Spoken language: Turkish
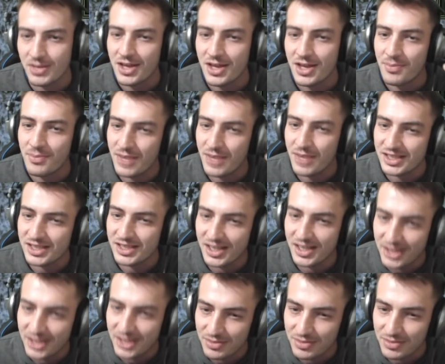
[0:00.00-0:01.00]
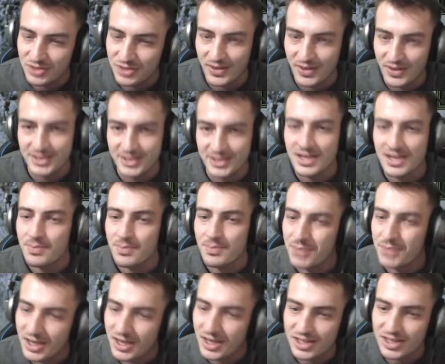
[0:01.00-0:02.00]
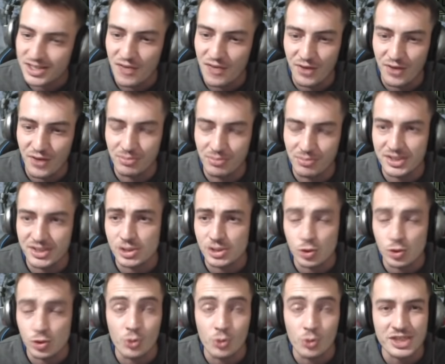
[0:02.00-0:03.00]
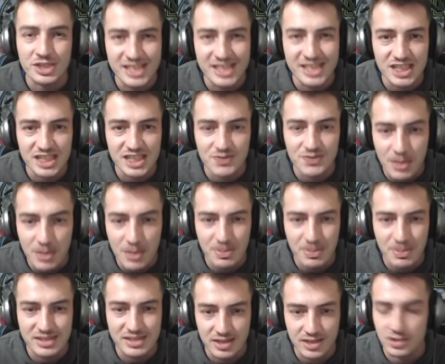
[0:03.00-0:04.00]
MS'lerimiz var. Biraz daha farmlarız. Sonra 8 FP set